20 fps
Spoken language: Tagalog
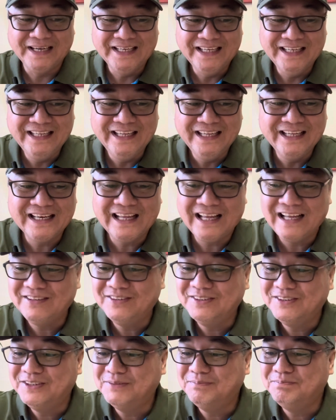paninira
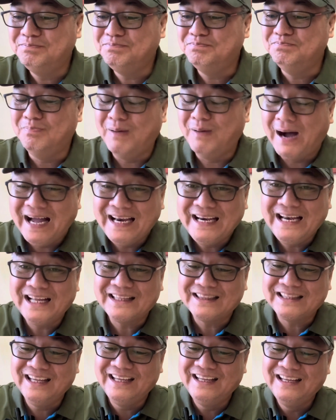o
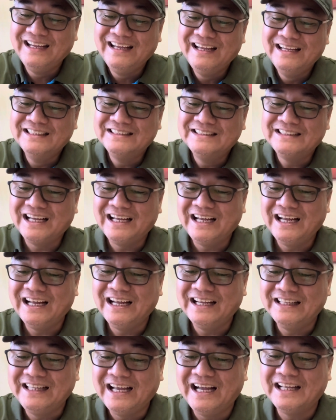banat
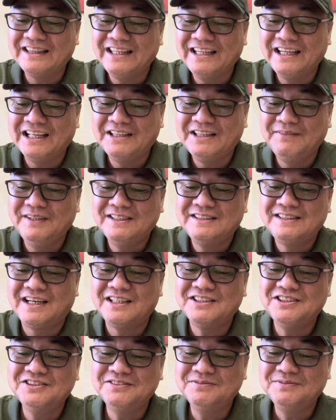sa dating
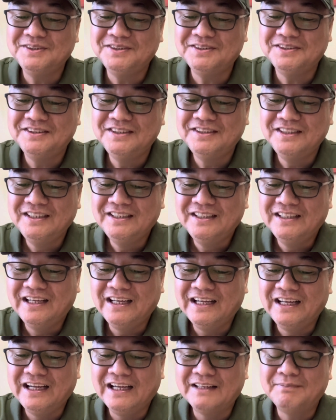administrasyon po.
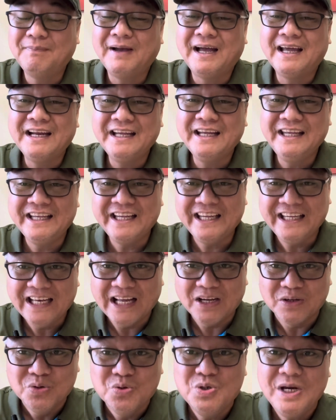At uh, parang
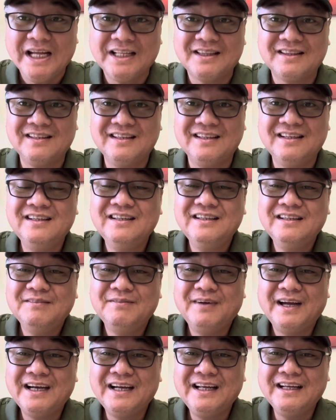ikinagulat
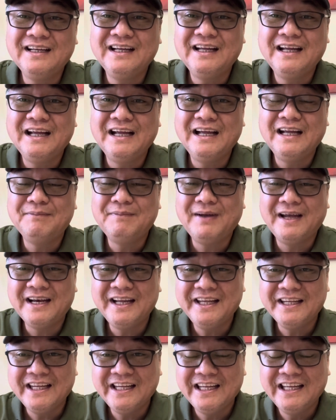Parang uh, ah, para
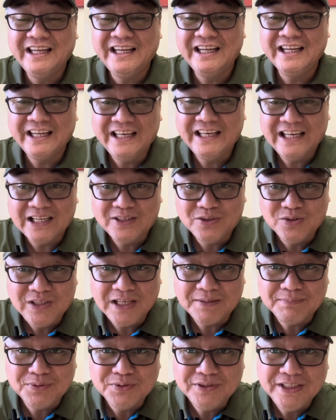
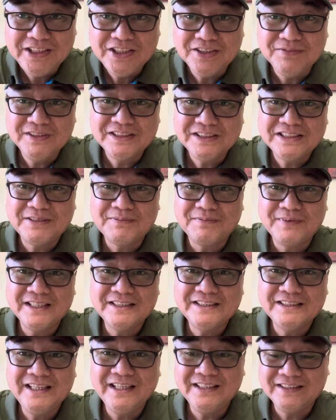ikinagulat po ninyo Mr.
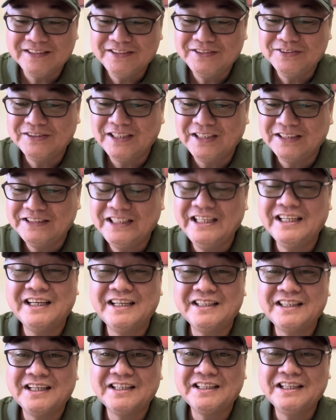President yung uh,
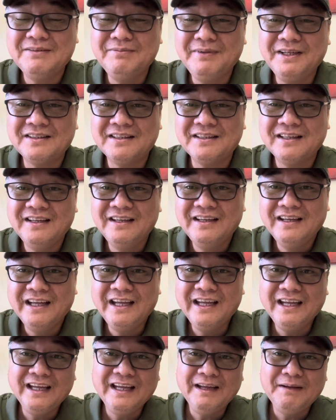secret agreement.
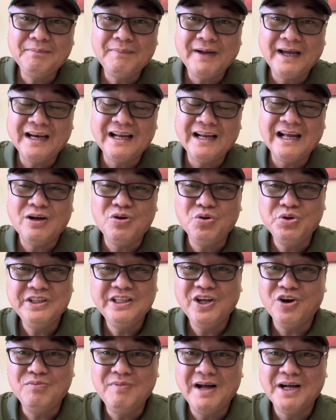Eh parang ako
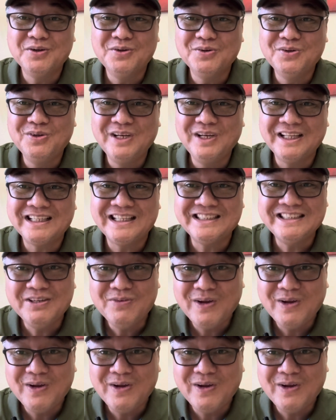hindi ako magugulat kasi